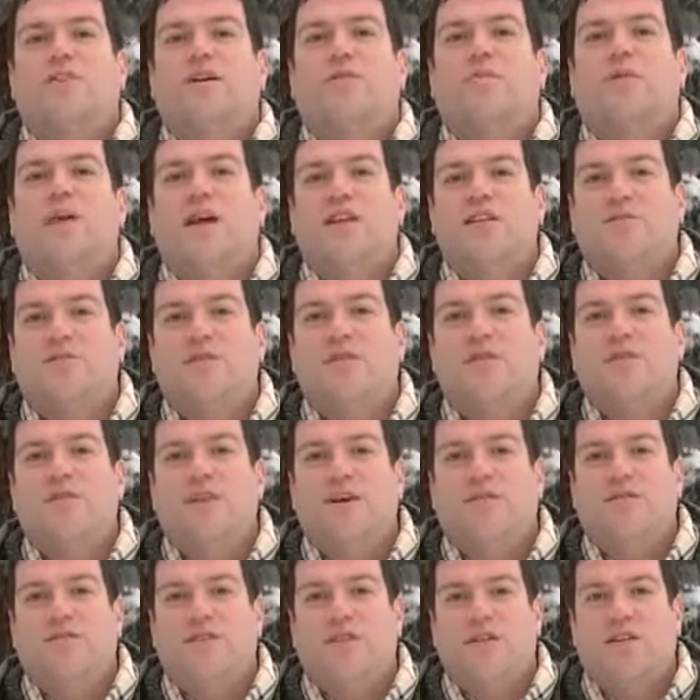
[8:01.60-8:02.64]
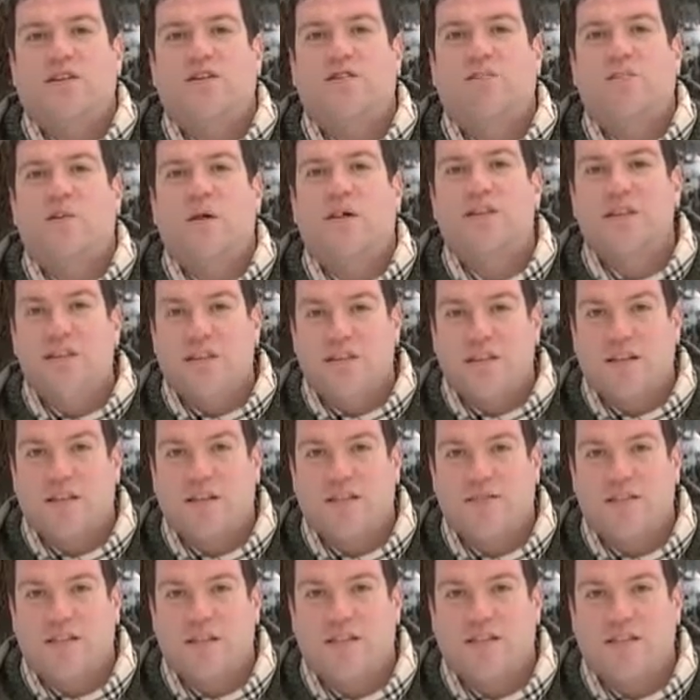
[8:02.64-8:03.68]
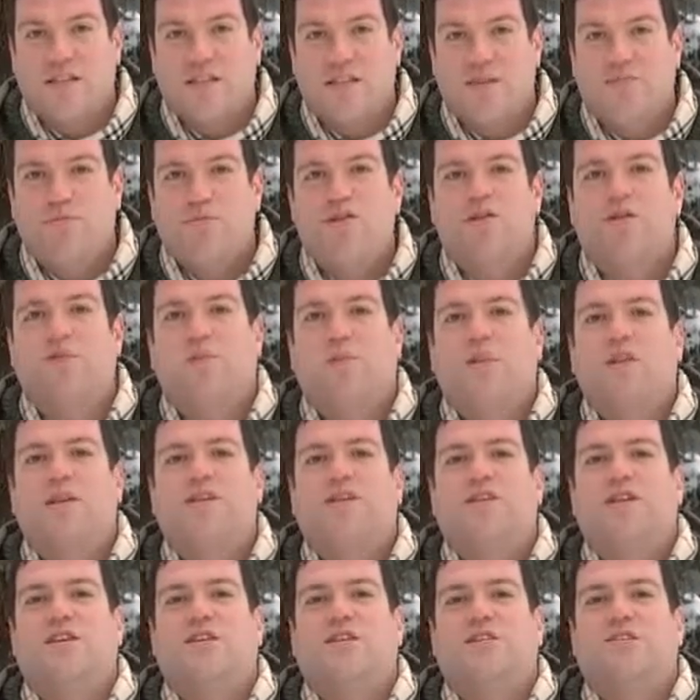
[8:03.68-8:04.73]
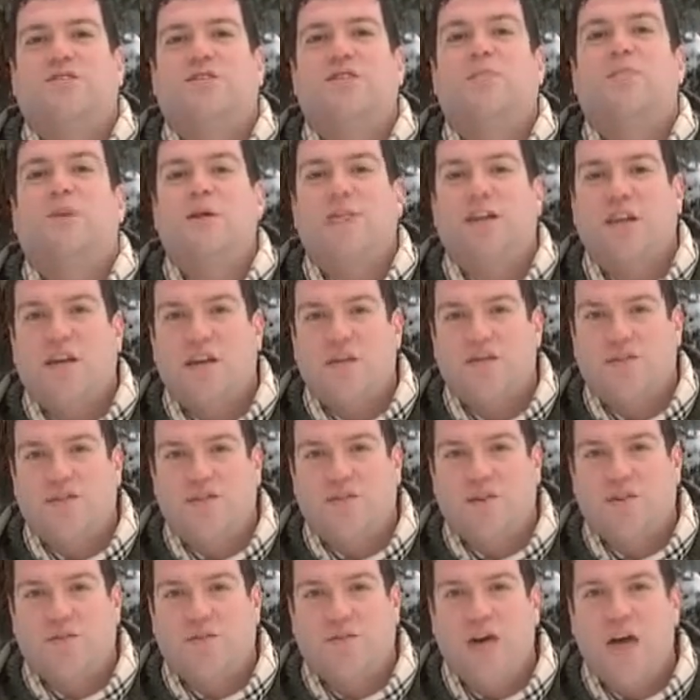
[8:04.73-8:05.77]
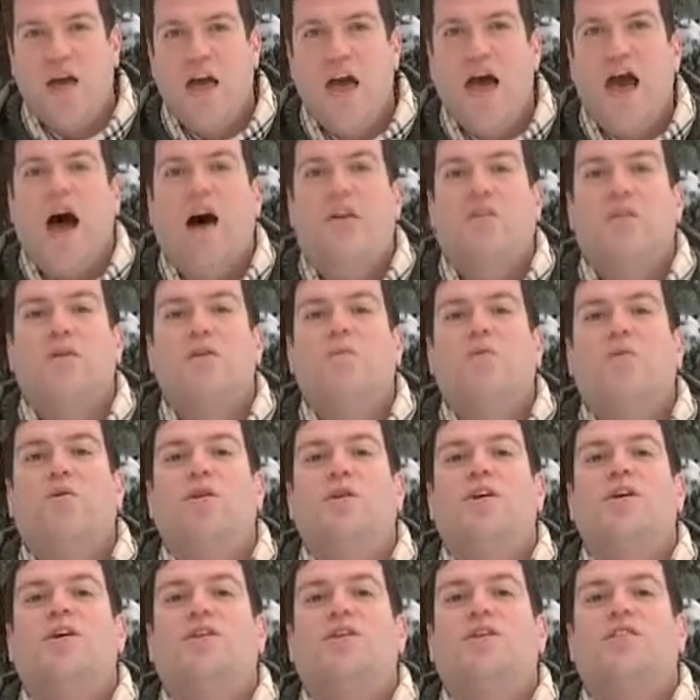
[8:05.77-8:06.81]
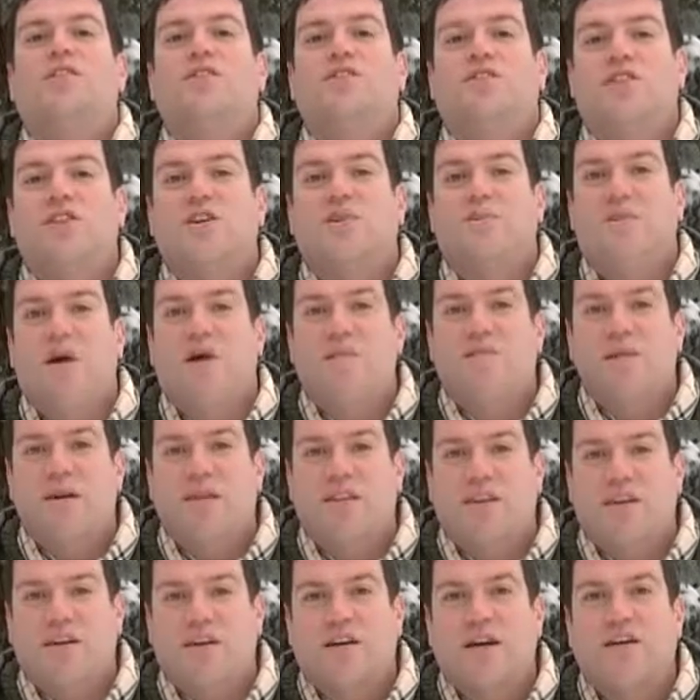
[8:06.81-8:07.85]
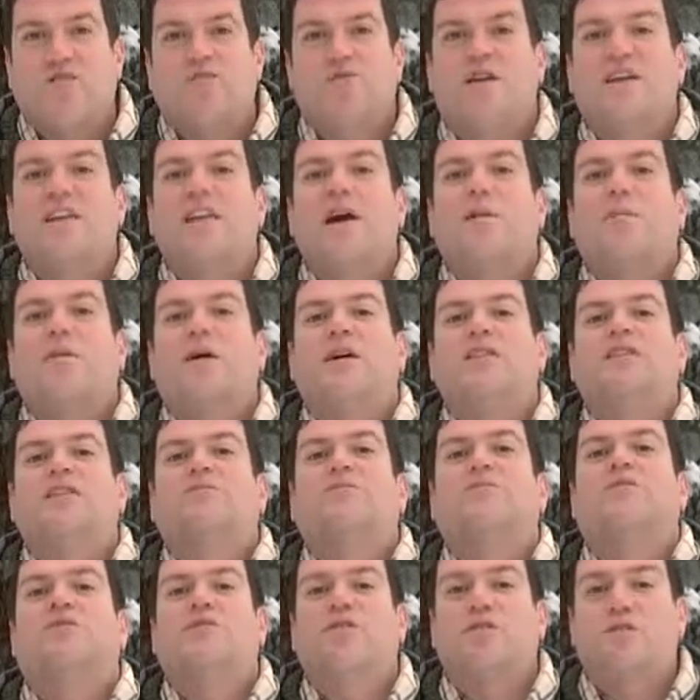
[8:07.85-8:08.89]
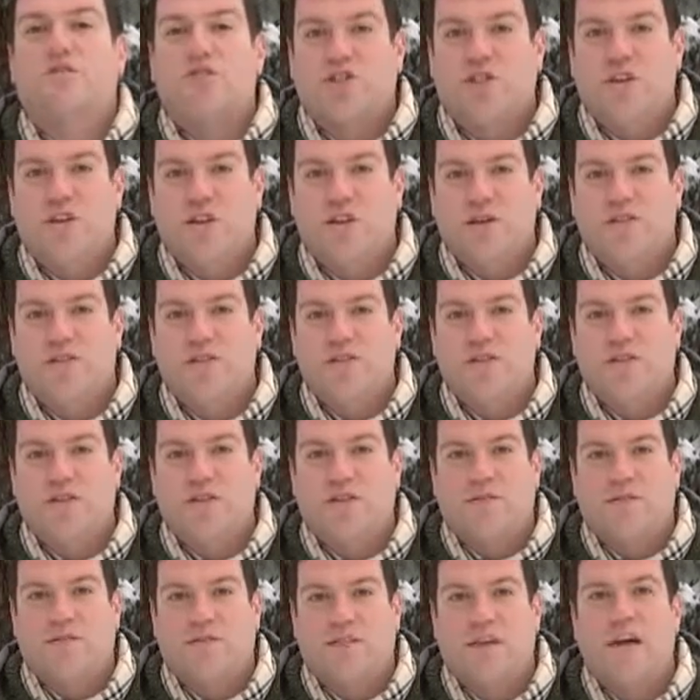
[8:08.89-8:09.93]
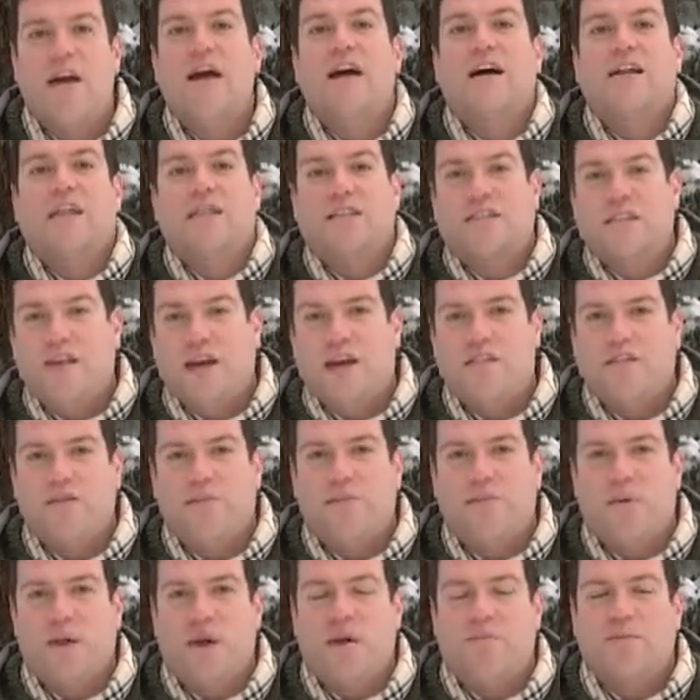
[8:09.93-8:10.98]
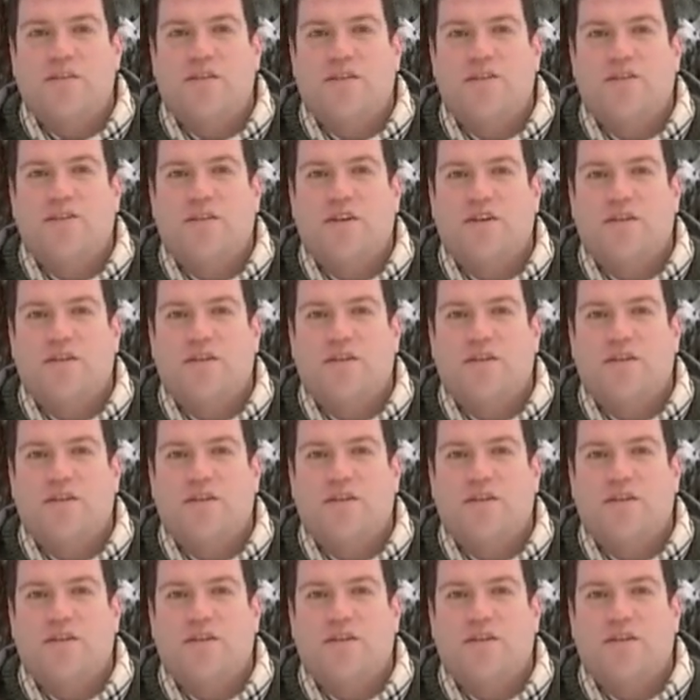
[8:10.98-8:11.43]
собрались представители исполнительных властей, муниципалитетов и подрядчиков. О наиболее критичных моментах, которые необходимо срочно ликвидировать, расскажем прямо сейчас.